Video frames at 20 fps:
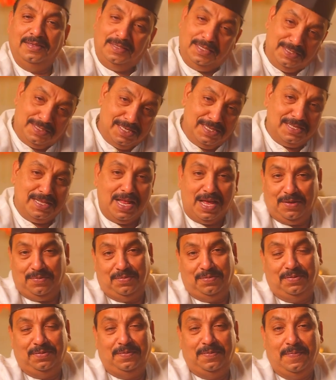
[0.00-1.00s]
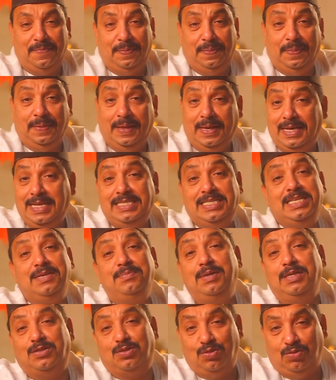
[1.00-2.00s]
दिस इज लाइफ इसी
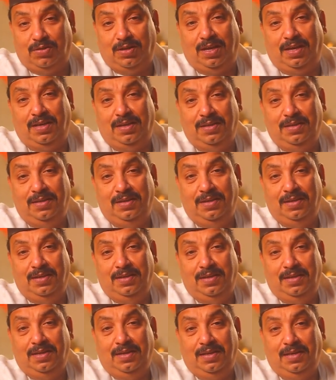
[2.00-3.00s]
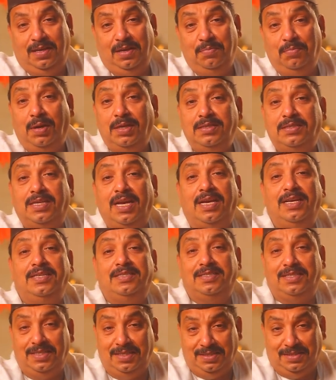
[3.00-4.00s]
में सुख है कि मन चाहे
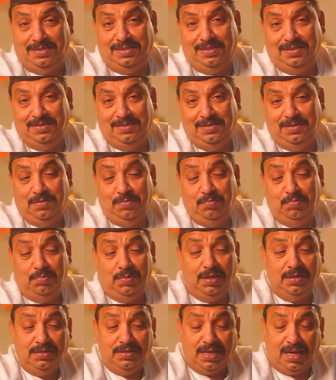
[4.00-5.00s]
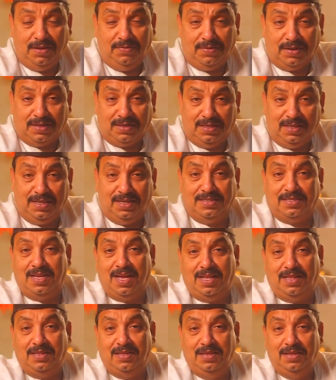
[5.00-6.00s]
चीज़ मन चाहे व्यक्ति के
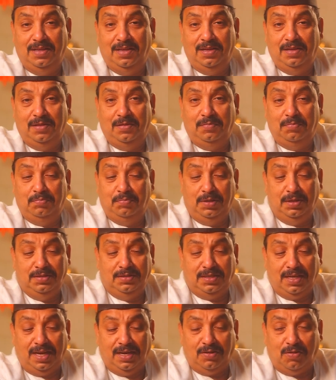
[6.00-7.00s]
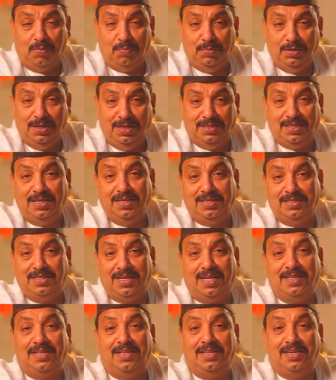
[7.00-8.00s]
साथ मन चाहे कॉम्बिनेशन के
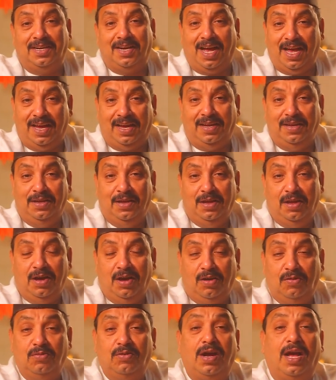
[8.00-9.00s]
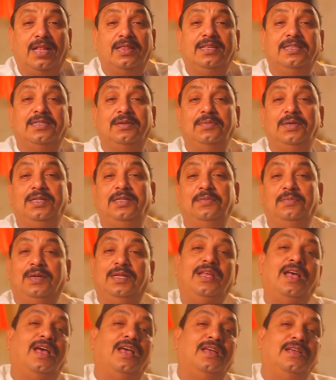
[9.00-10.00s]
साथ यदि खाए और वो खाते समय यदि
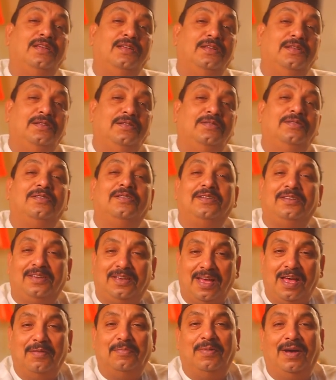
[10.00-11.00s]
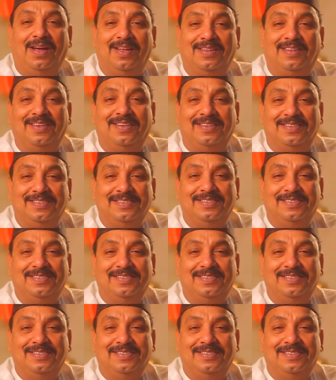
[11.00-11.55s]
मजा आए क्या बात है